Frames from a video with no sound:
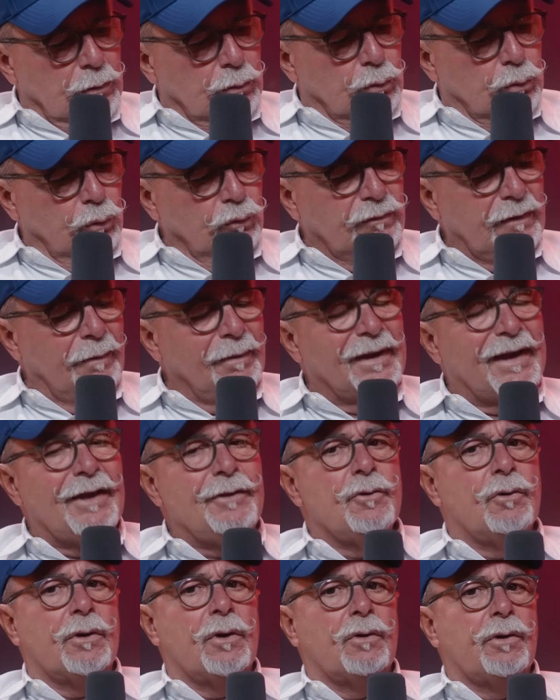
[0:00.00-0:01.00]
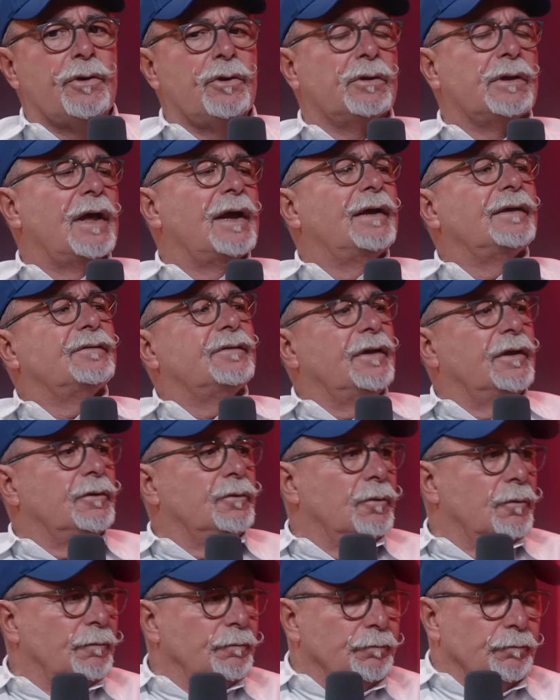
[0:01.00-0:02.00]
Tú sabes que yo creo que ellos están
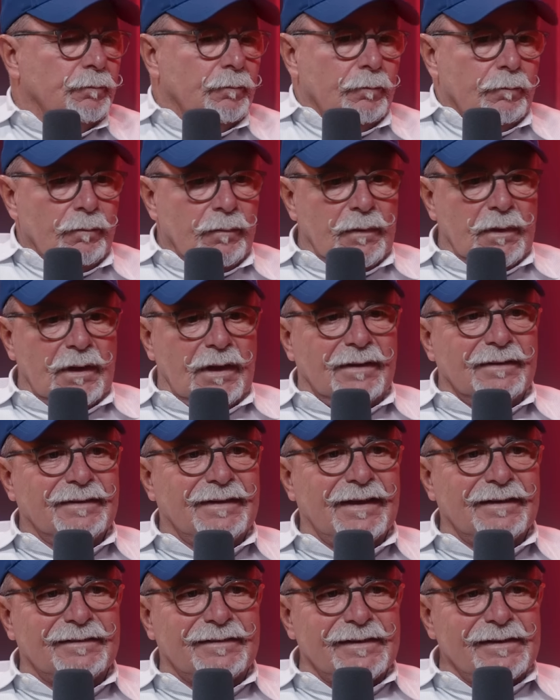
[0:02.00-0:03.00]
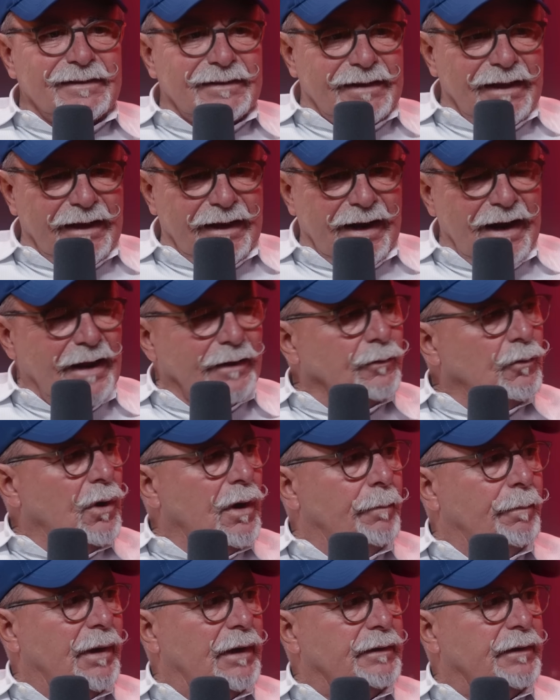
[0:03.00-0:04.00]
haciendo, desintegrando
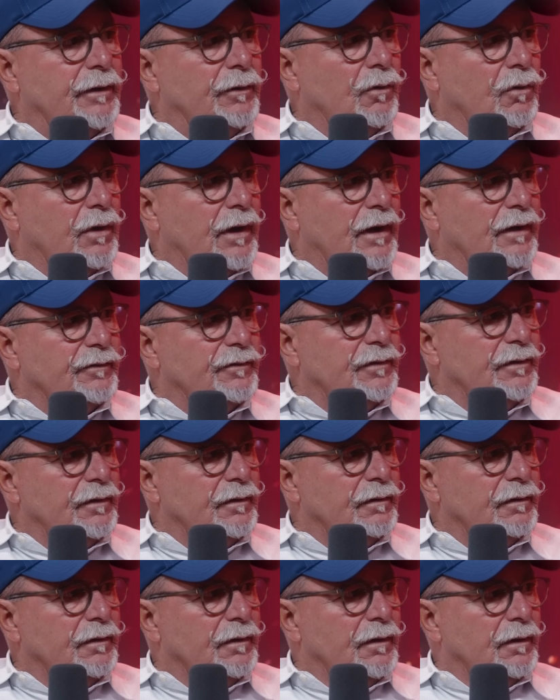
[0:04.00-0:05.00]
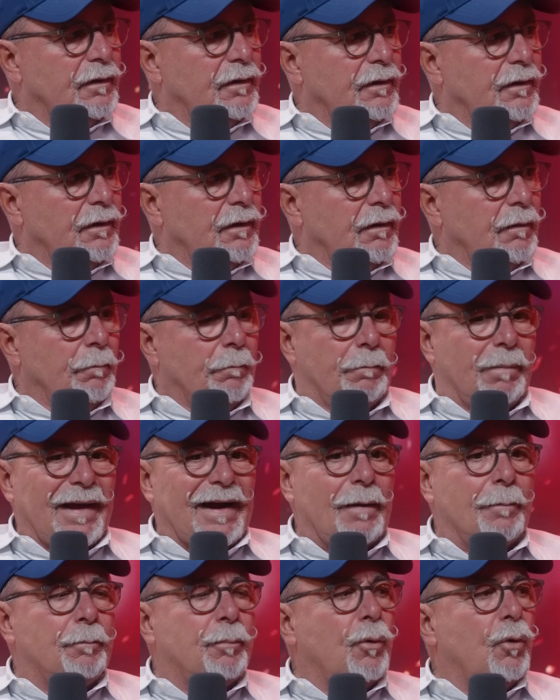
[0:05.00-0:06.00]
la partidocracia
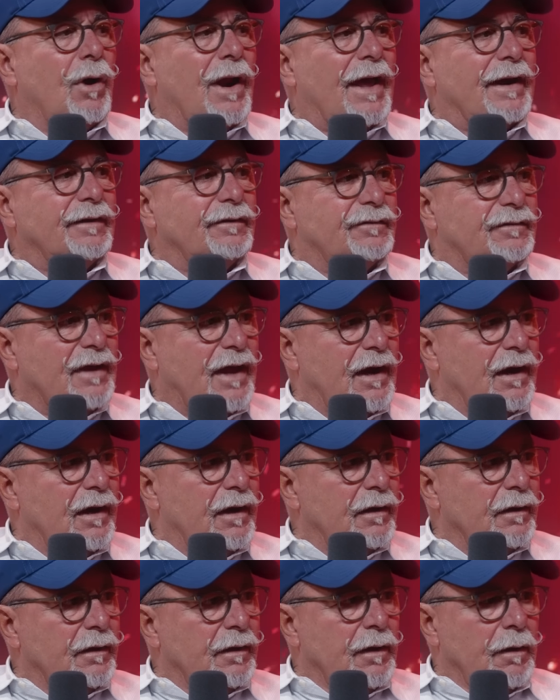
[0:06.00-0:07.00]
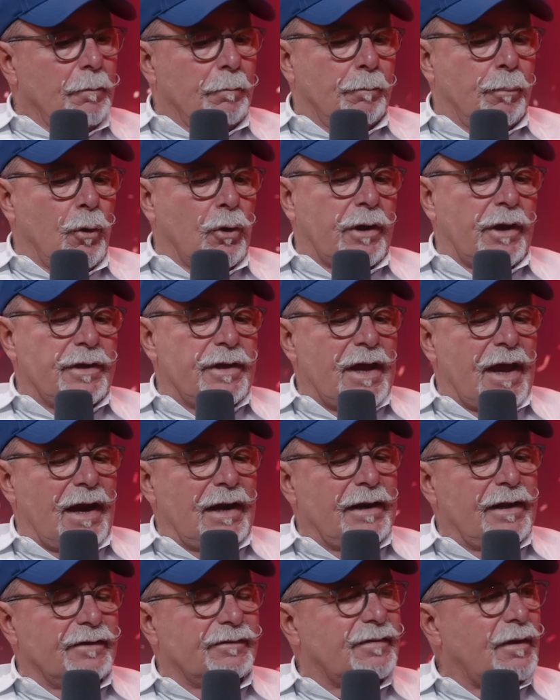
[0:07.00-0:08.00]
para polarizarla. Porque ya
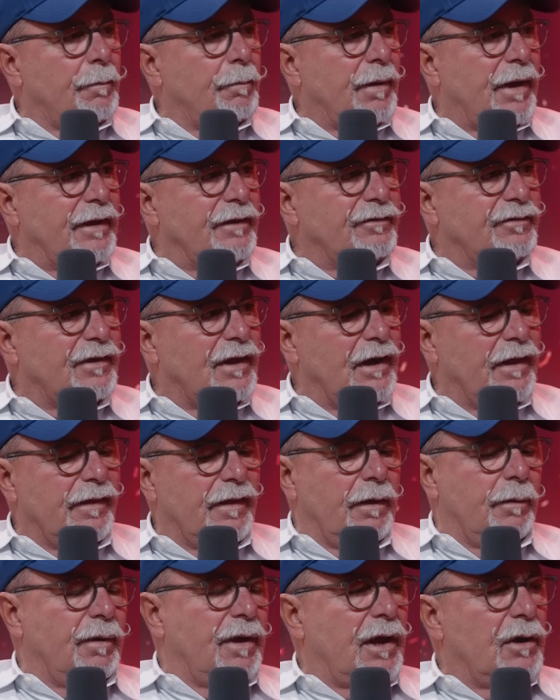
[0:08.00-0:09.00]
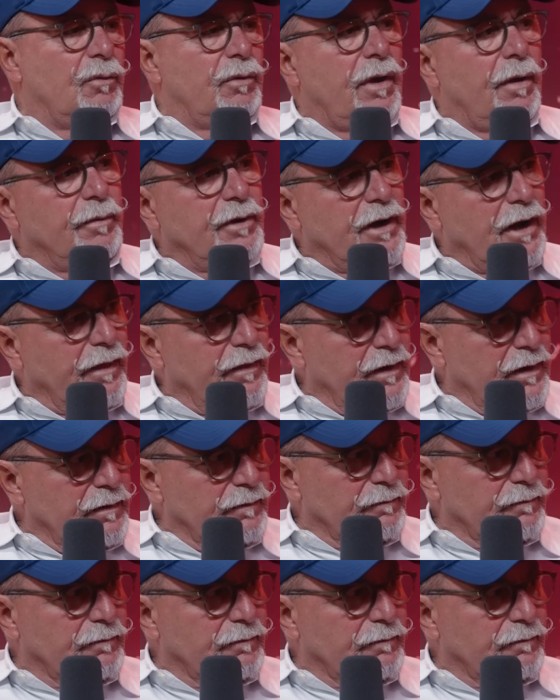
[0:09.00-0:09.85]
Alianza País se le debe a Luis Abinader.